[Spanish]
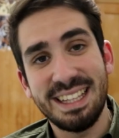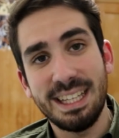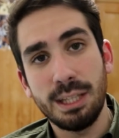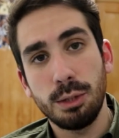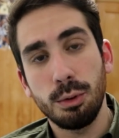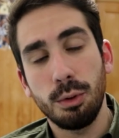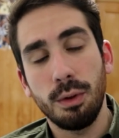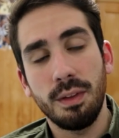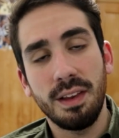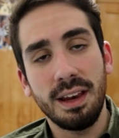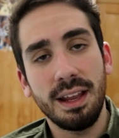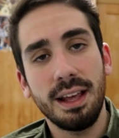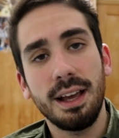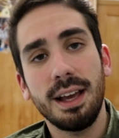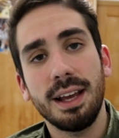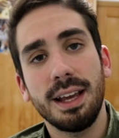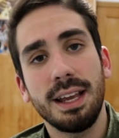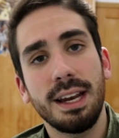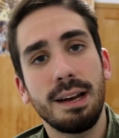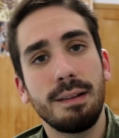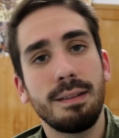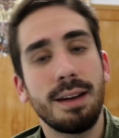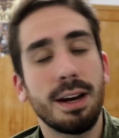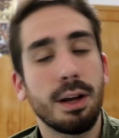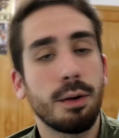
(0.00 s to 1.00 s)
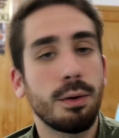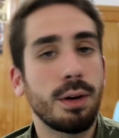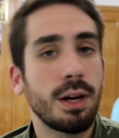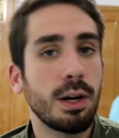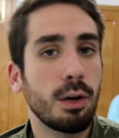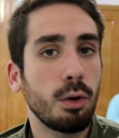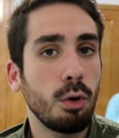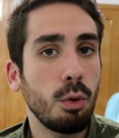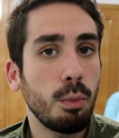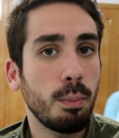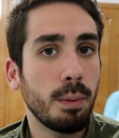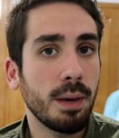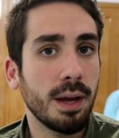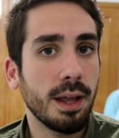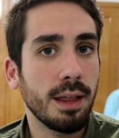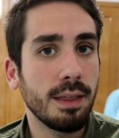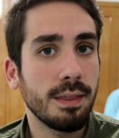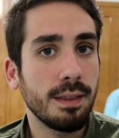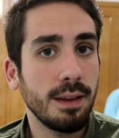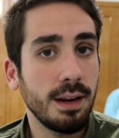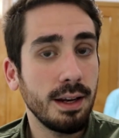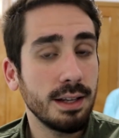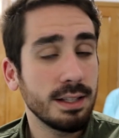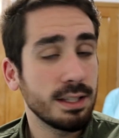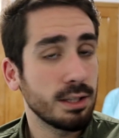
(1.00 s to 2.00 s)
título de liga, quiere hablar con el club para
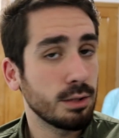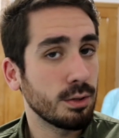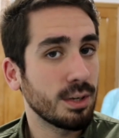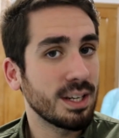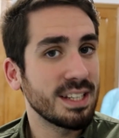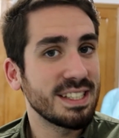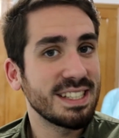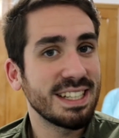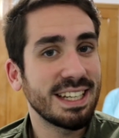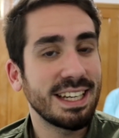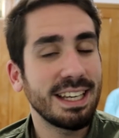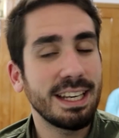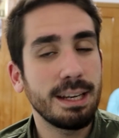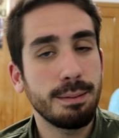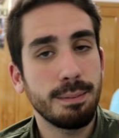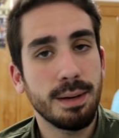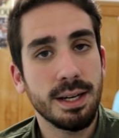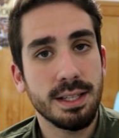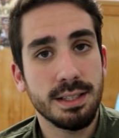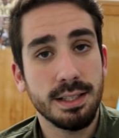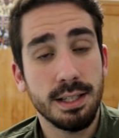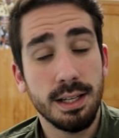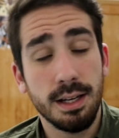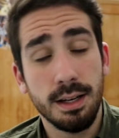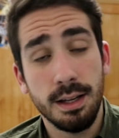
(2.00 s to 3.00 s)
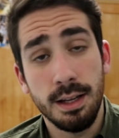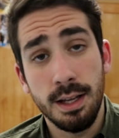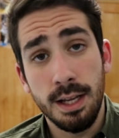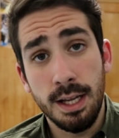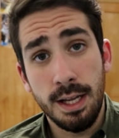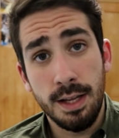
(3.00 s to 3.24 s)
decirles eso, que se quiere marchar